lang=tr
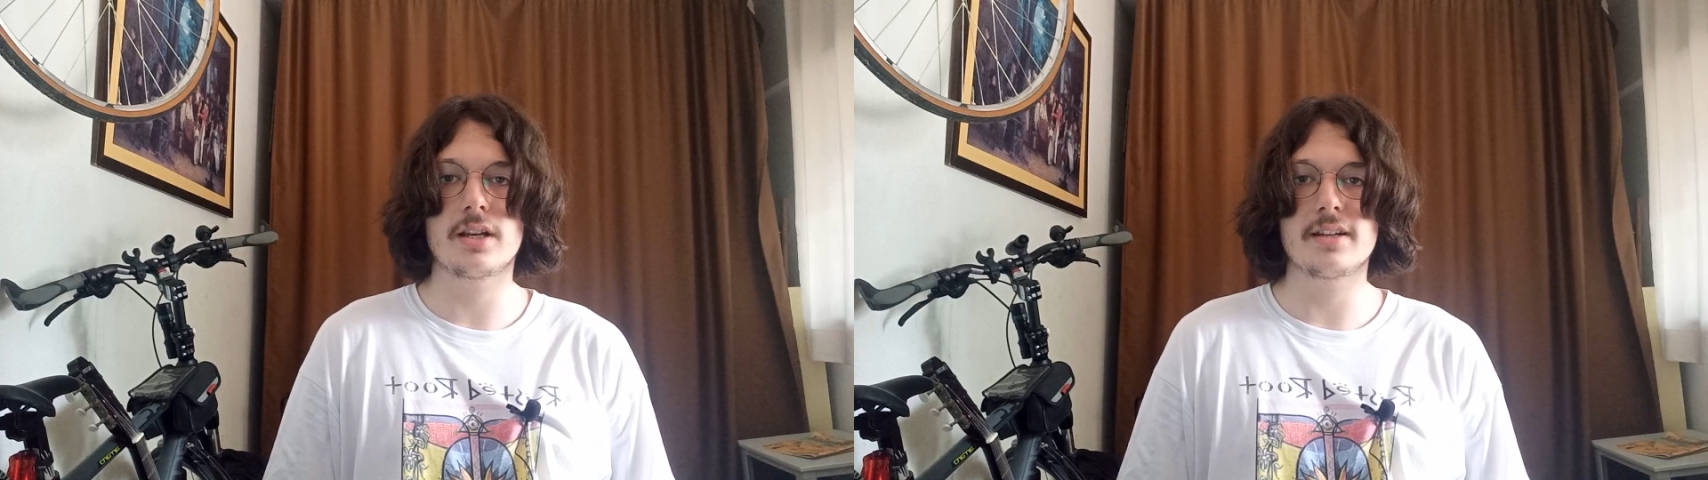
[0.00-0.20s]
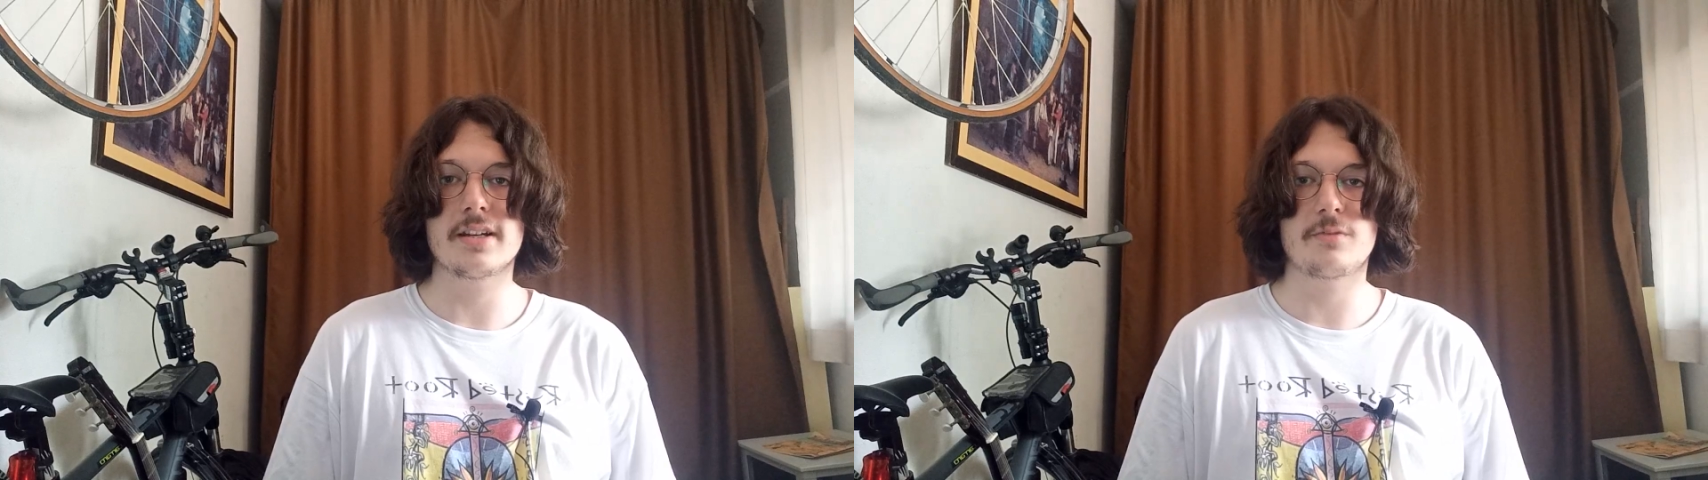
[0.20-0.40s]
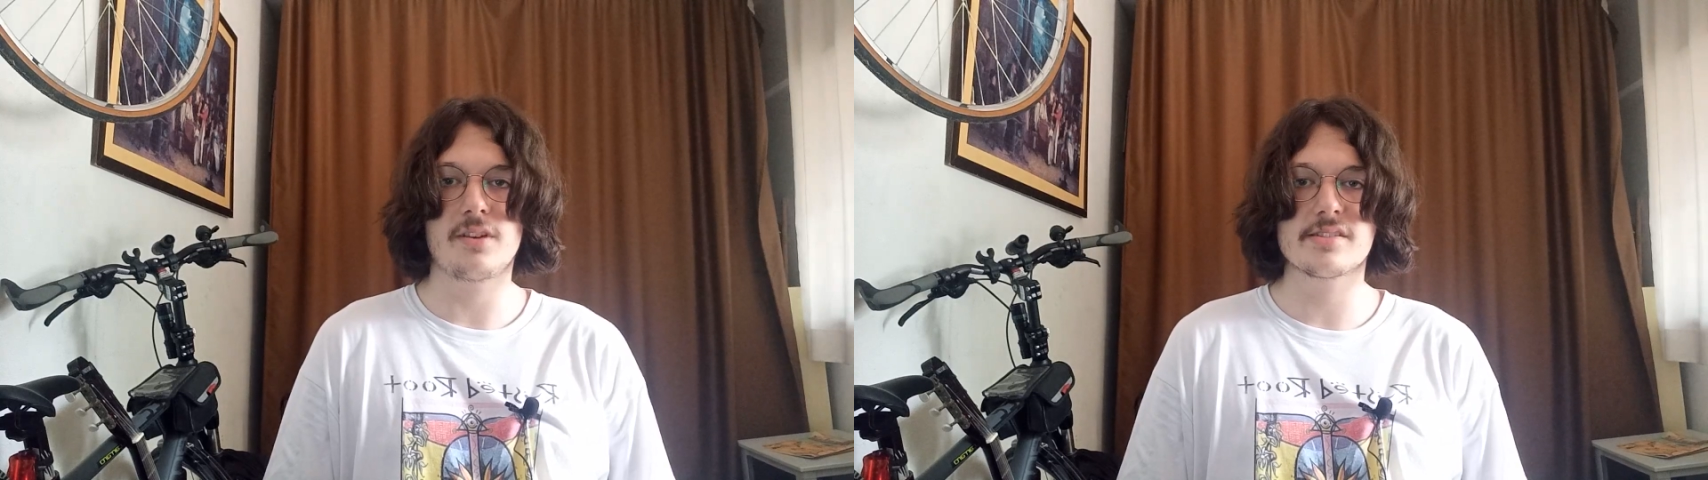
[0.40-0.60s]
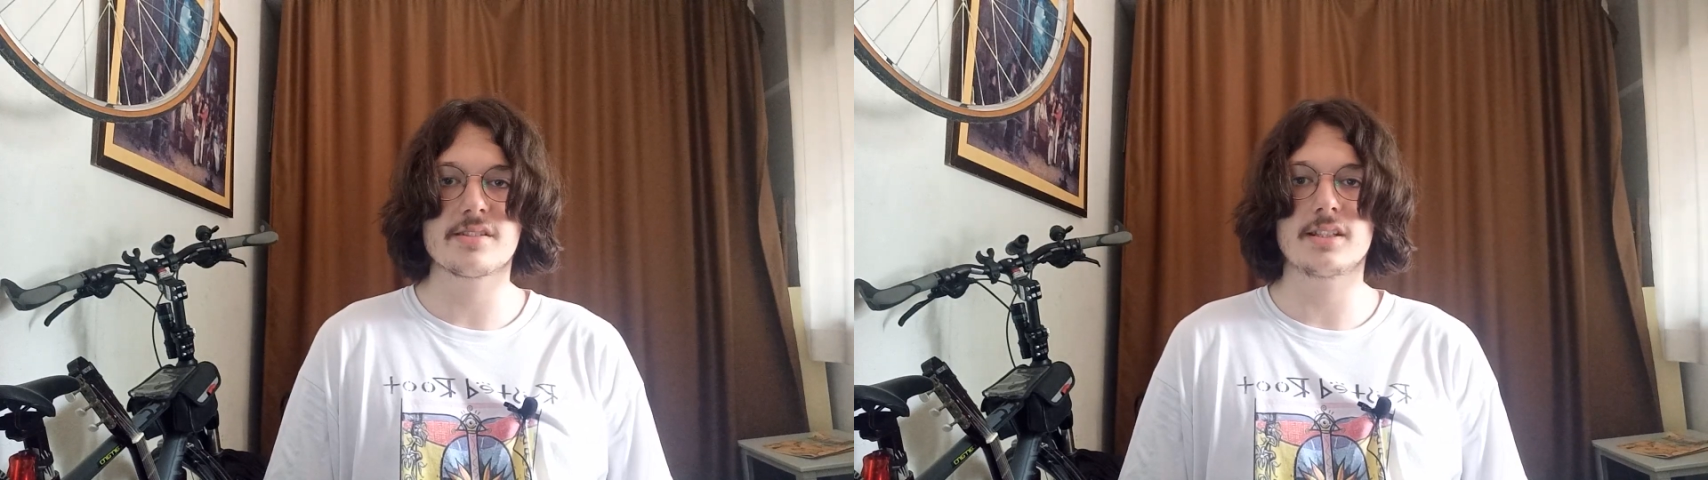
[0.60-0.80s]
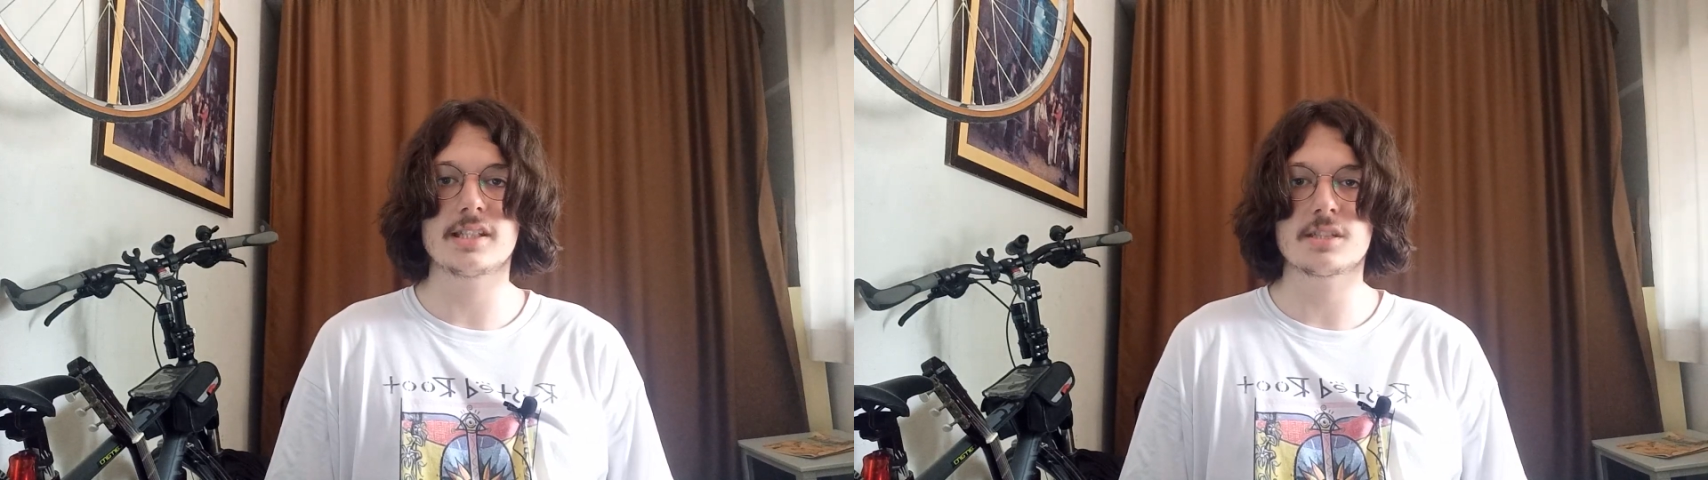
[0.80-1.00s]
yani fazla
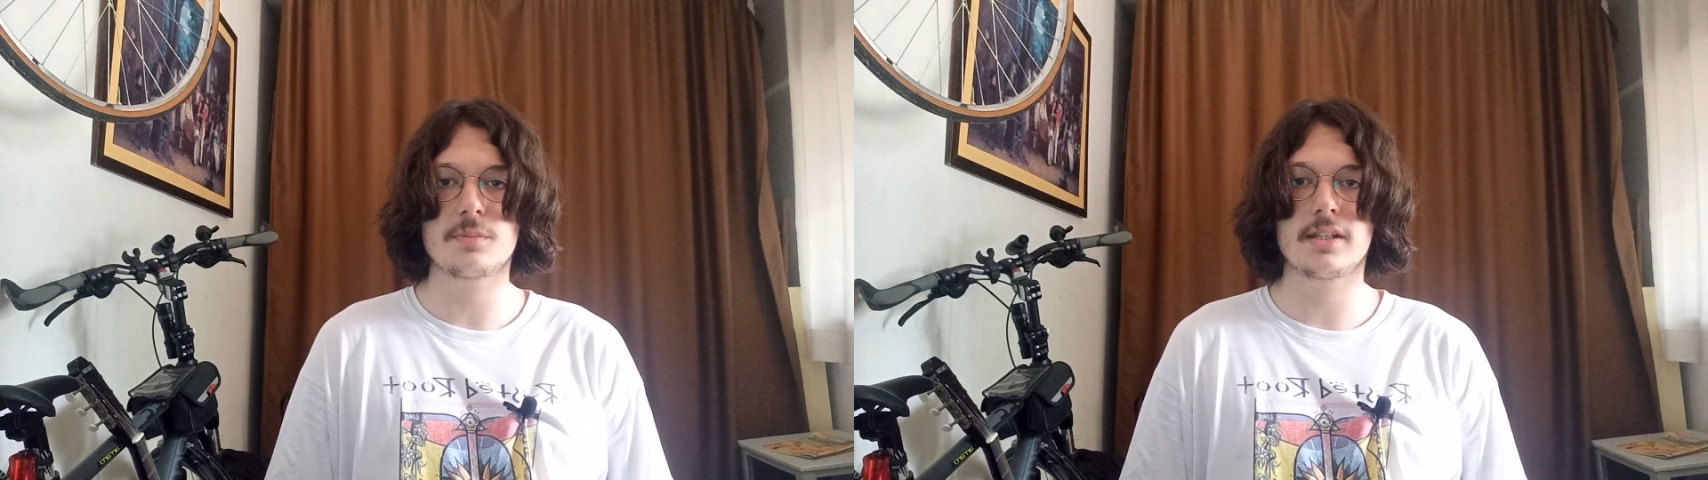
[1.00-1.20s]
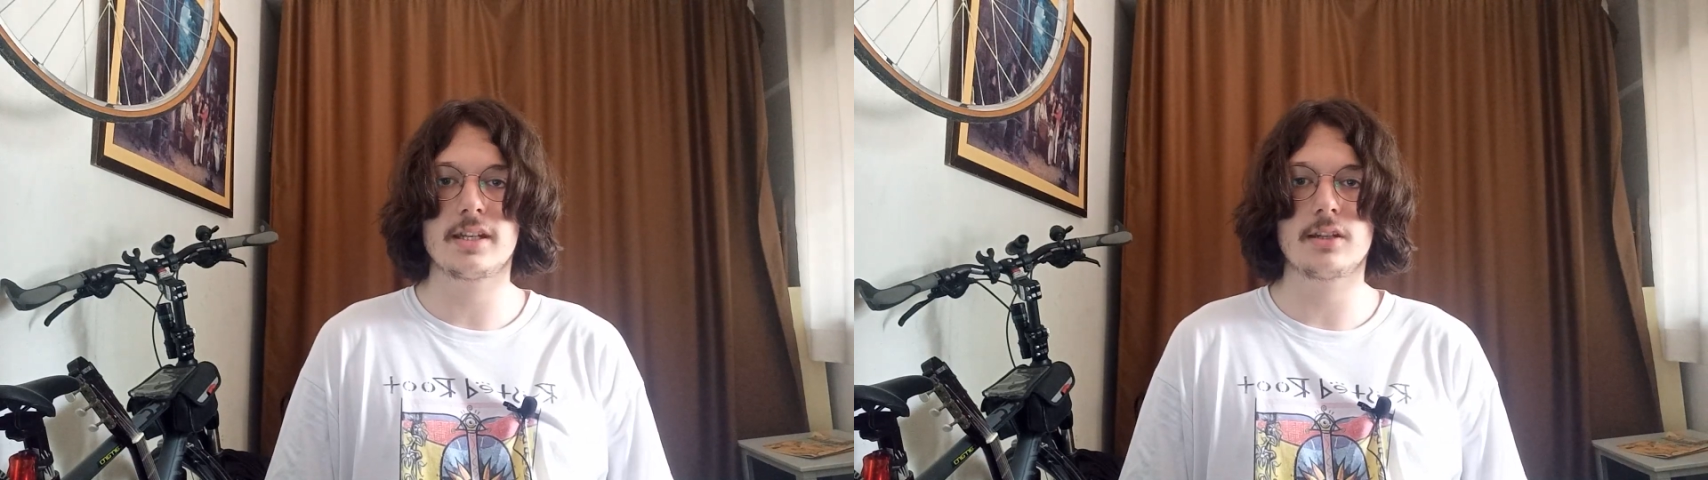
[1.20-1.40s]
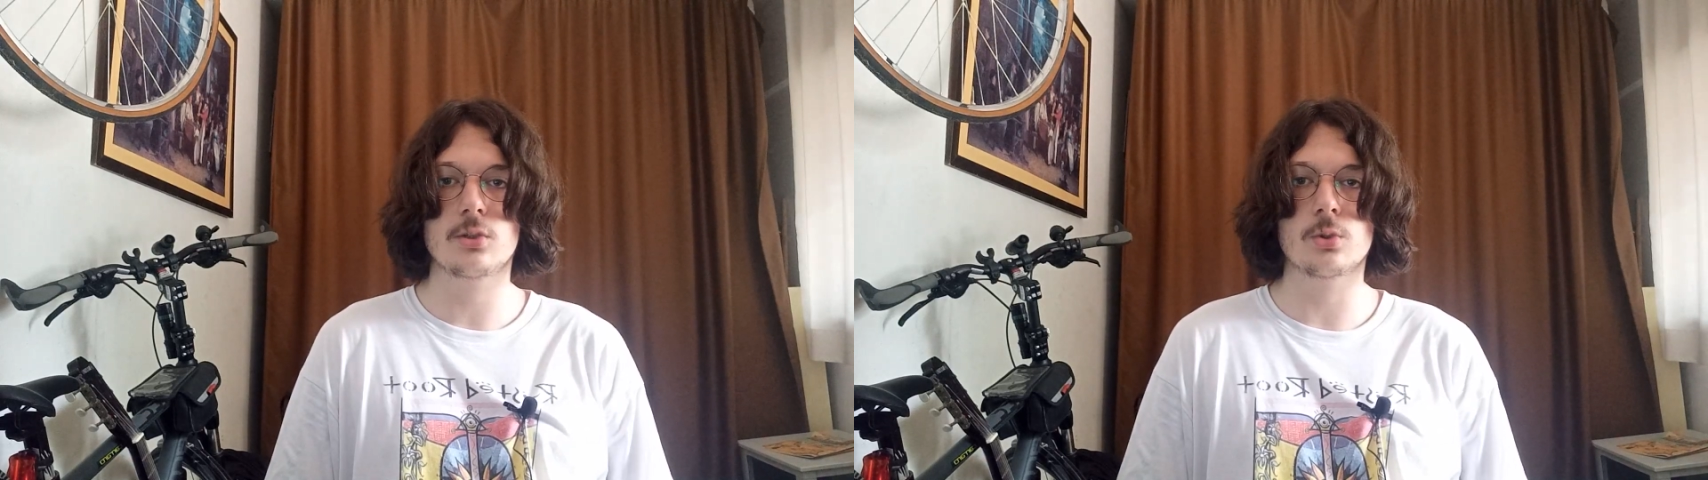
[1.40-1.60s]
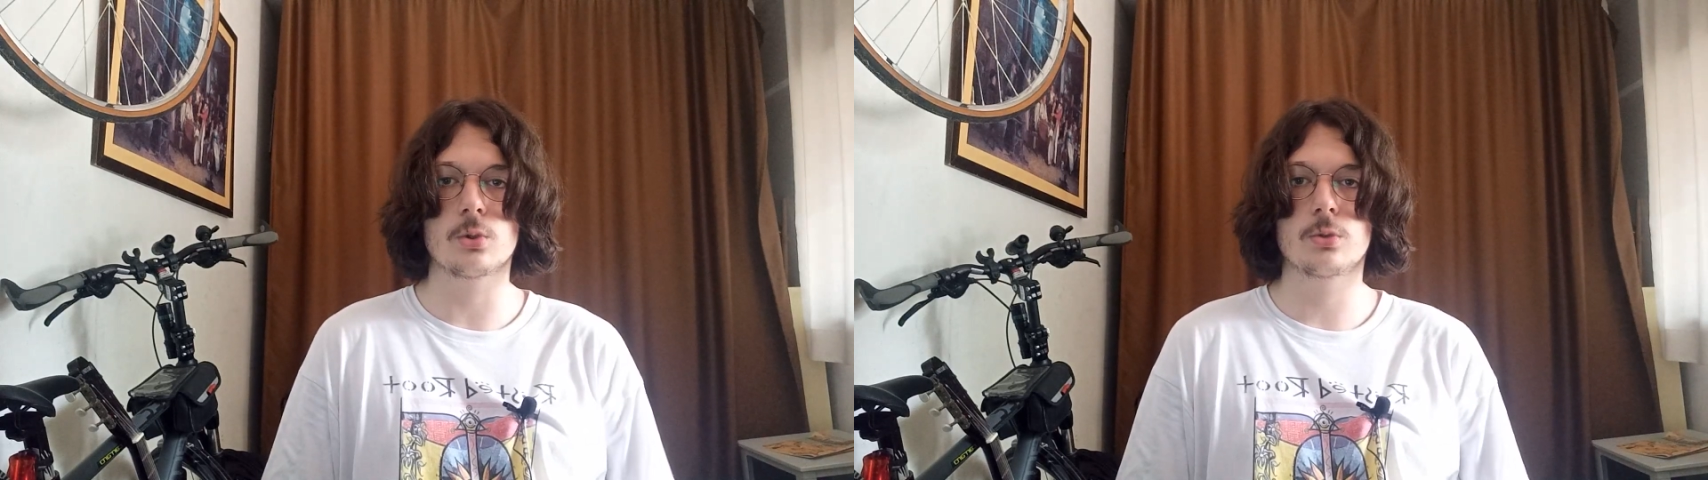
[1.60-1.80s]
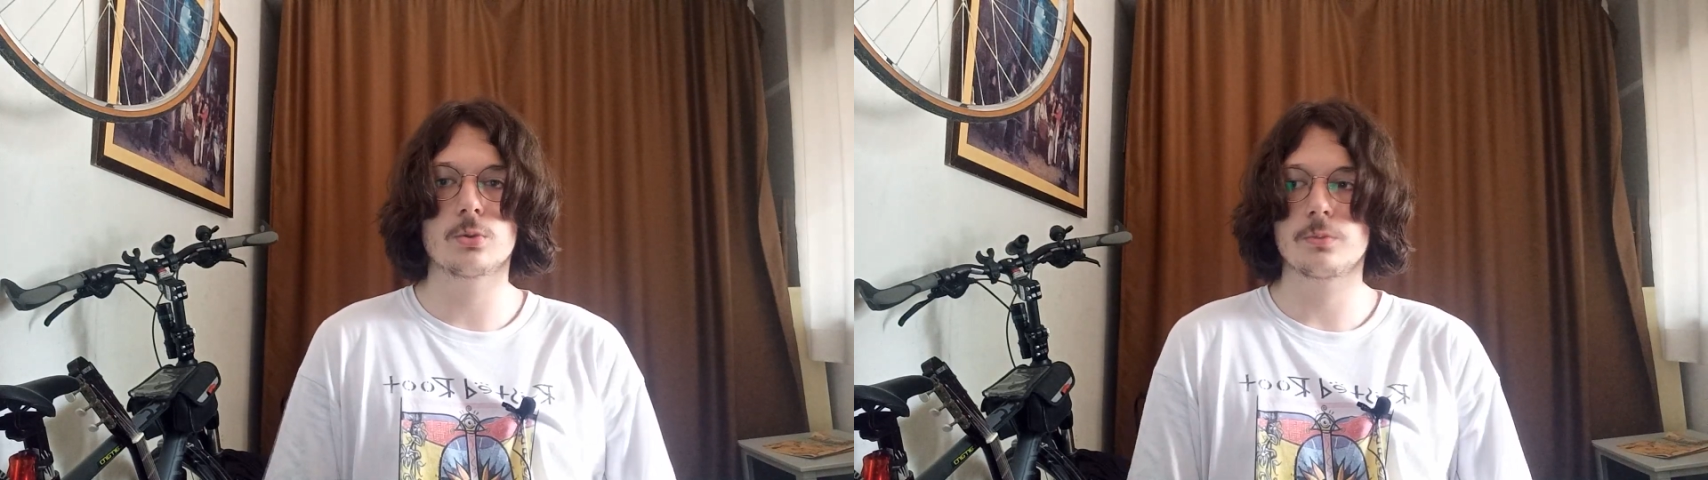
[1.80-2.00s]
anlatmaya gerek yok.